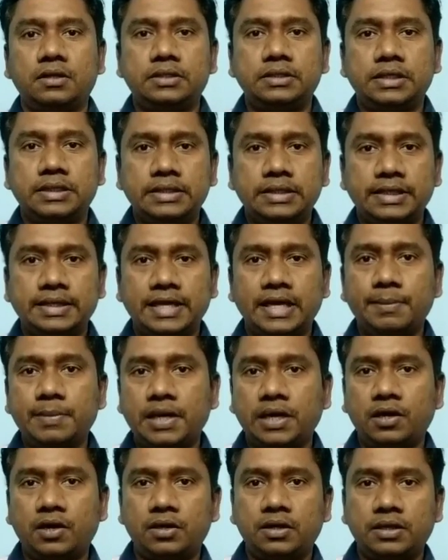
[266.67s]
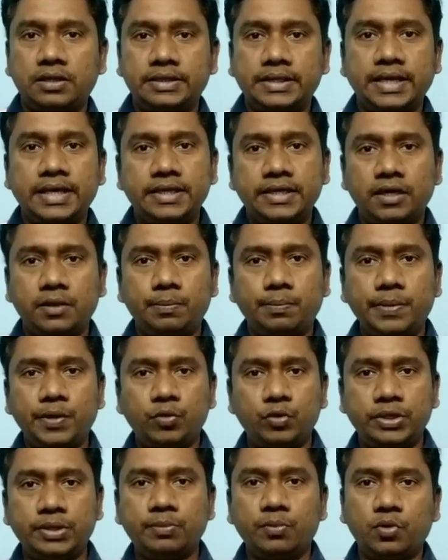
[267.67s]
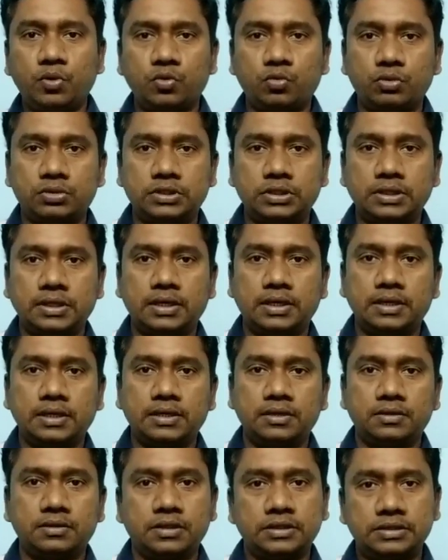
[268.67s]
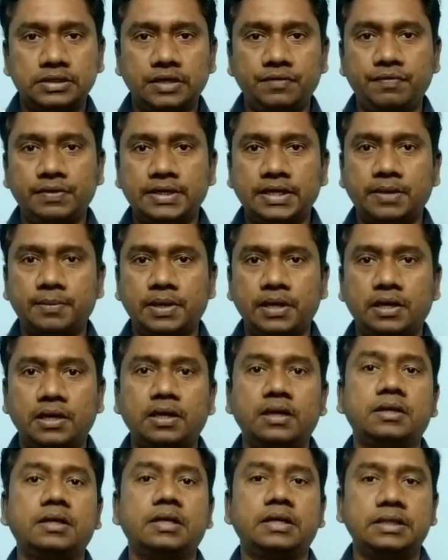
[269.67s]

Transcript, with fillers: இந்த இந்த கேமராவில் ஏஎல் பியூட்டி மோட் கொடுத்துருக்காங்க இந்த செல்ஃபி கேமராவில்